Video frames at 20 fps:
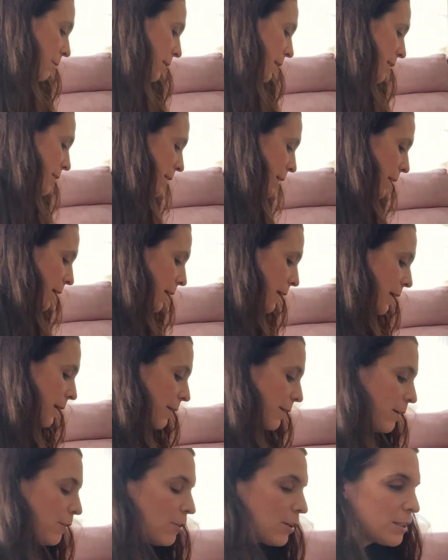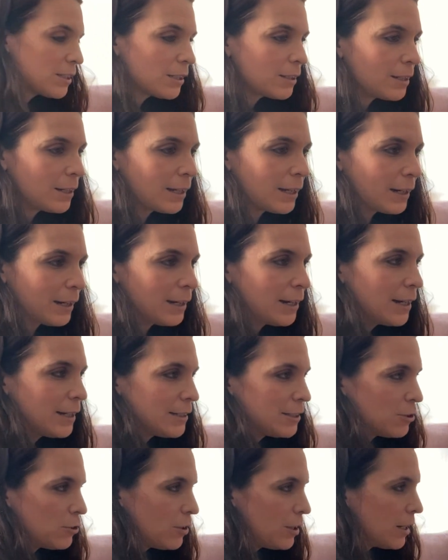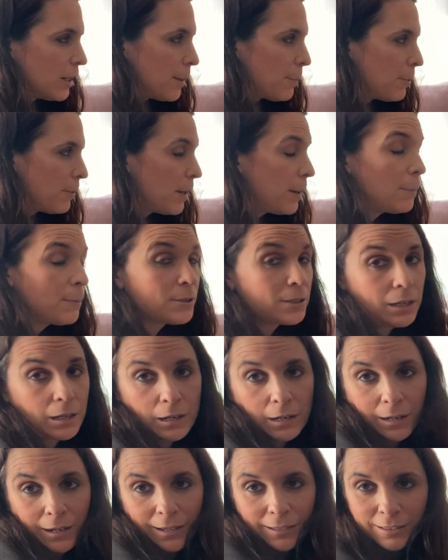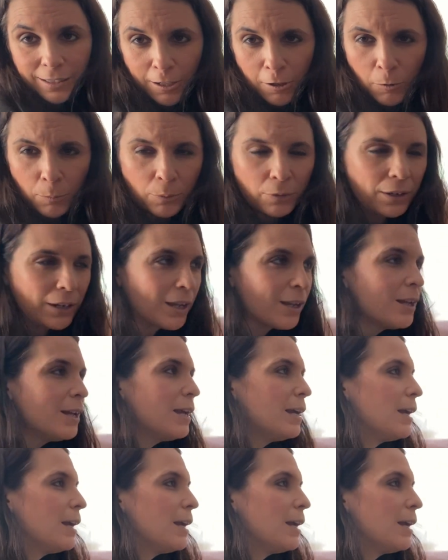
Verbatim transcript: que si le digo que se tiene que que se tiene que poner, pues se, se lo pone.